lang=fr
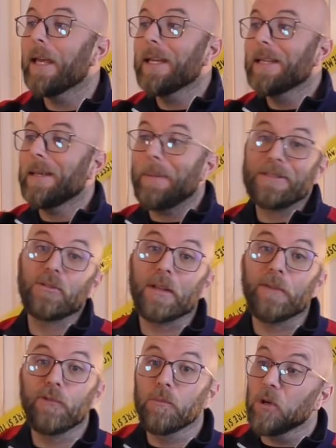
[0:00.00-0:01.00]
eh bien, bah, sur
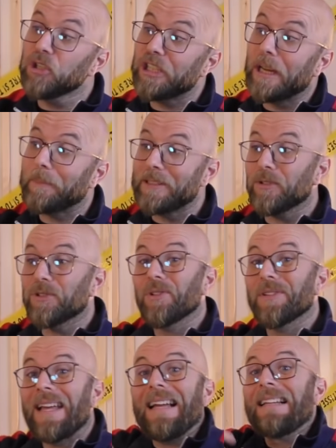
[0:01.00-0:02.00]
eFootball, j'ai l'impression qu'il y
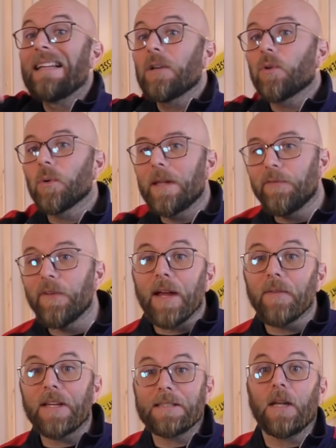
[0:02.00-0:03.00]
en a qu'on les fait
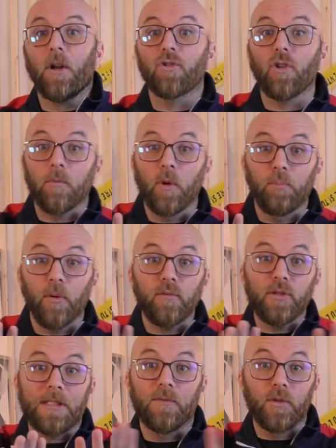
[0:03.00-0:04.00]
inverse. Alors, tant mieux pour vous,
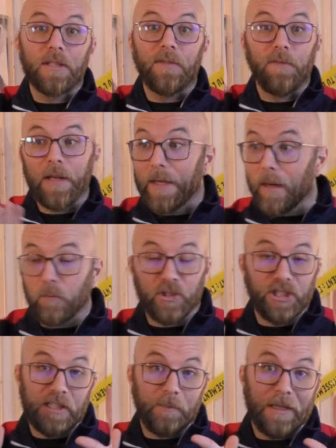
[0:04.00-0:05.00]
si vous kiffez, les gars, moi,
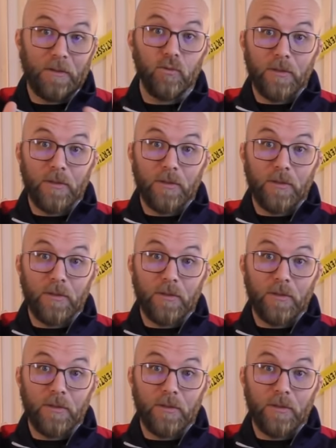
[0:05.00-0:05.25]
je respecte tout